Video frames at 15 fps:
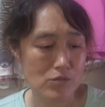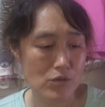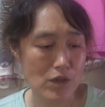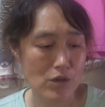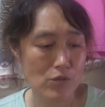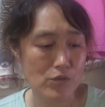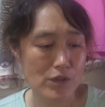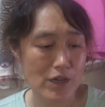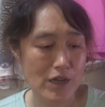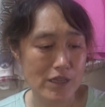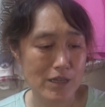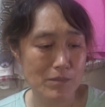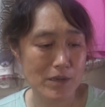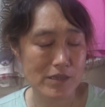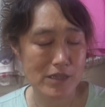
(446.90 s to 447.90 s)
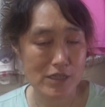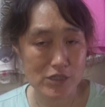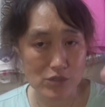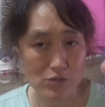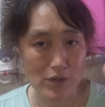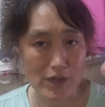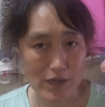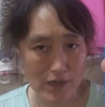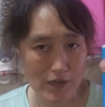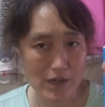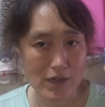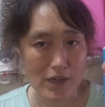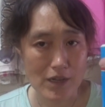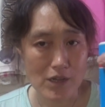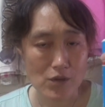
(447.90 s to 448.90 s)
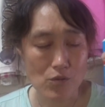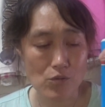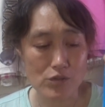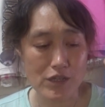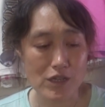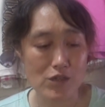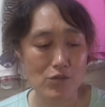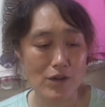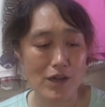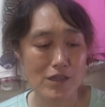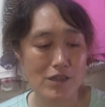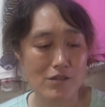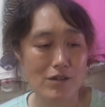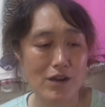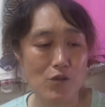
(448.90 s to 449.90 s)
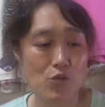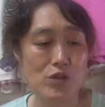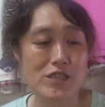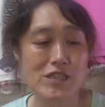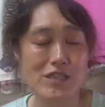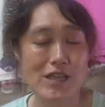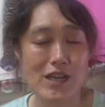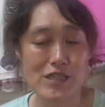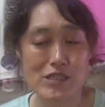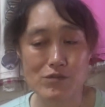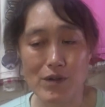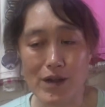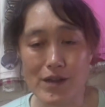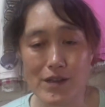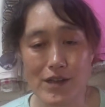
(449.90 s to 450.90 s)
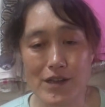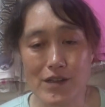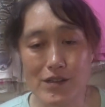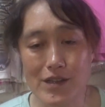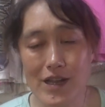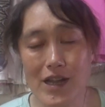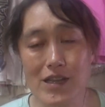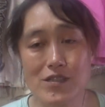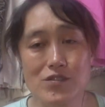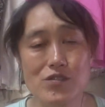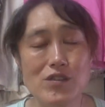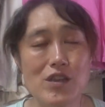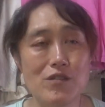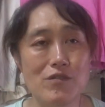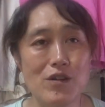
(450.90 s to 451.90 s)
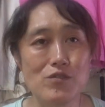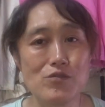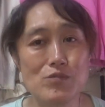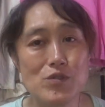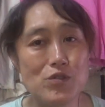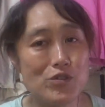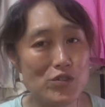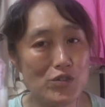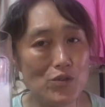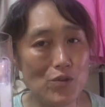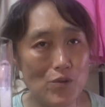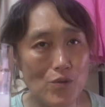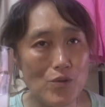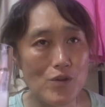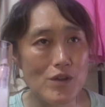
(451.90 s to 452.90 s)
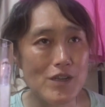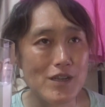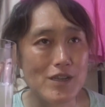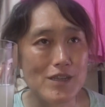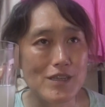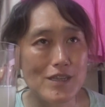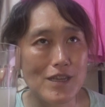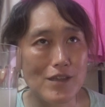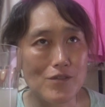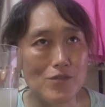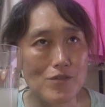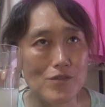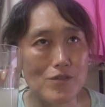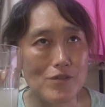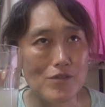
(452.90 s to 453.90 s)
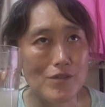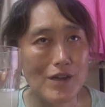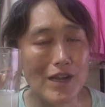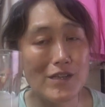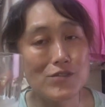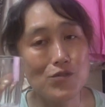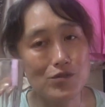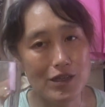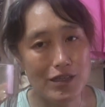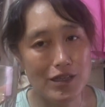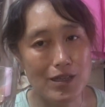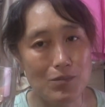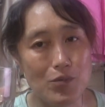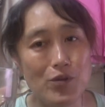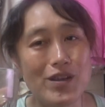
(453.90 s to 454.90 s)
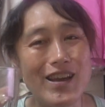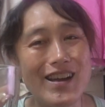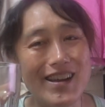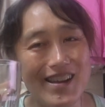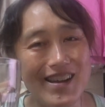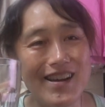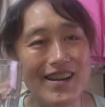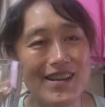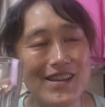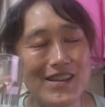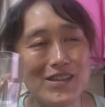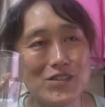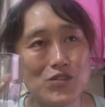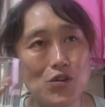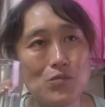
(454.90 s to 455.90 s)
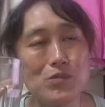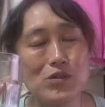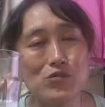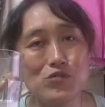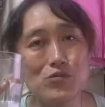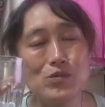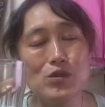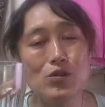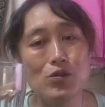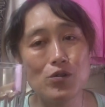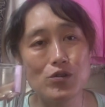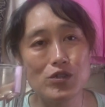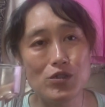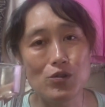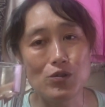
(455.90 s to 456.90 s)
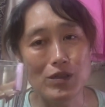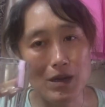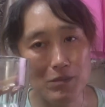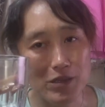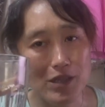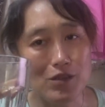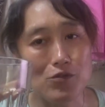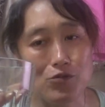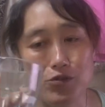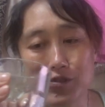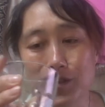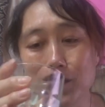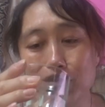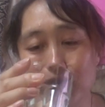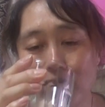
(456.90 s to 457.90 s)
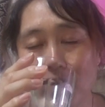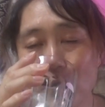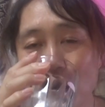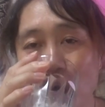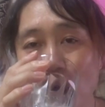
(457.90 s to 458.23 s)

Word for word: 溶け込んで固まった塩やから鉱石とか入ってるから美味しいね味はで海水塩は海の塩をあの乾燥させたもんやから正味海の塩を舐めてんのと一緒やでね